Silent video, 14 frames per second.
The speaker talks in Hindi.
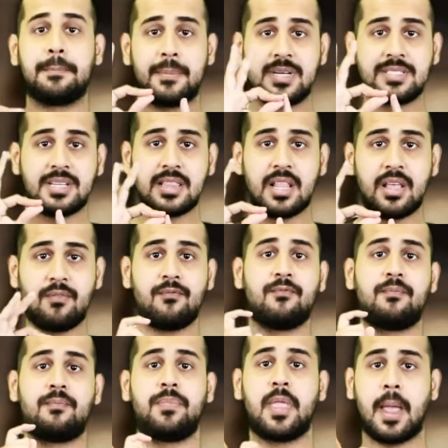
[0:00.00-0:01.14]
पाक
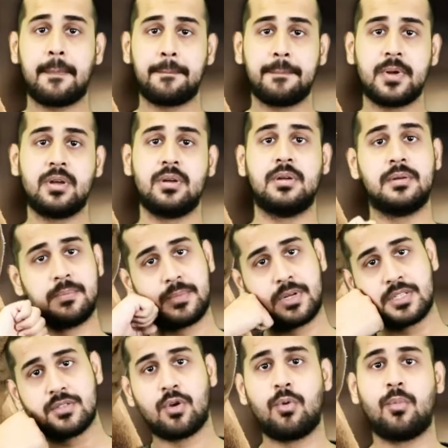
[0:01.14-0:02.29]
आर्मी और पंजाब
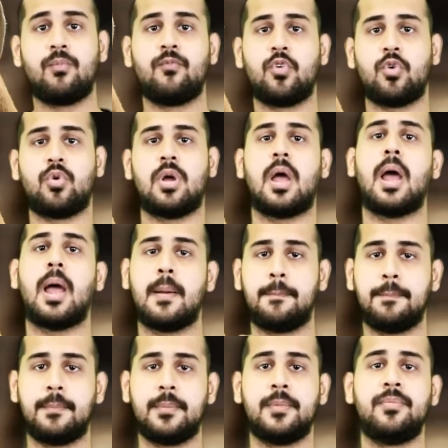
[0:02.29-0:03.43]
रेंजर्स की मदद से
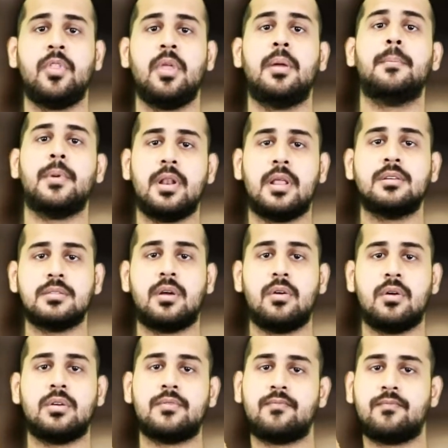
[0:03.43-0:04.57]
इलाके में
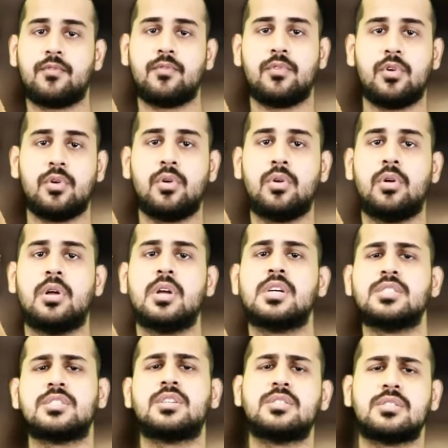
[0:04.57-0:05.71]
कई मकाम पर
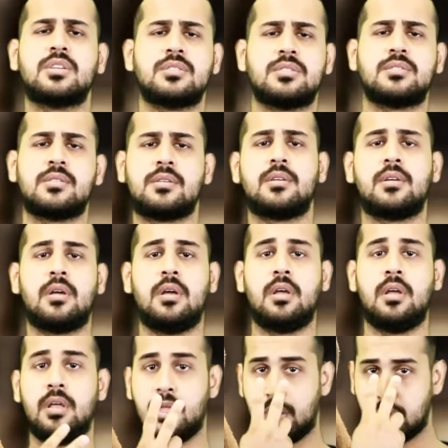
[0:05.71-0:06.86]
चेक पोस्टें लगाई गई
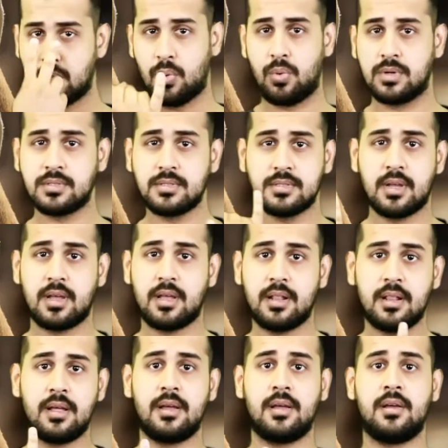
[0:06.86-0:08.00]
हैं
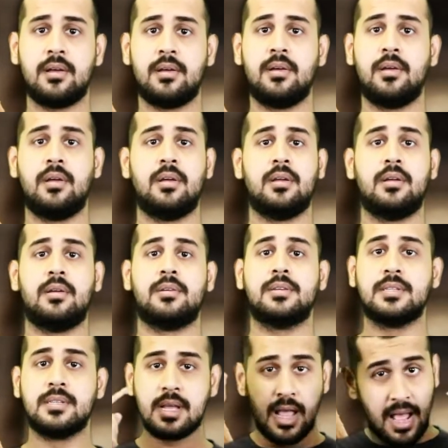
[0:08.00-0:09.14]
ताकि कोई
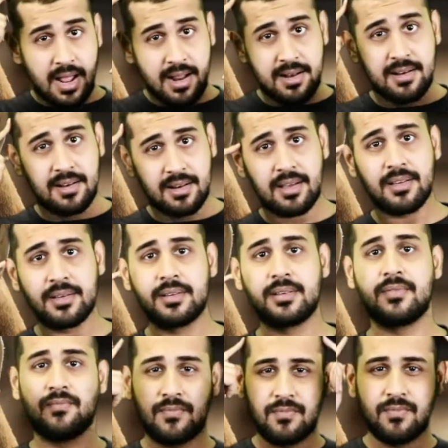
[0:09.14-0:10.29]
भी इन काले हिरणों
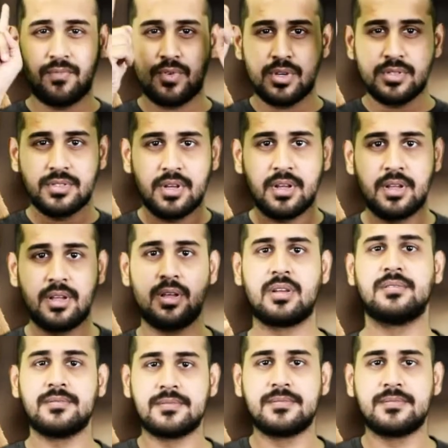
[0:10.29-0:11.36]
का शिकार ना करे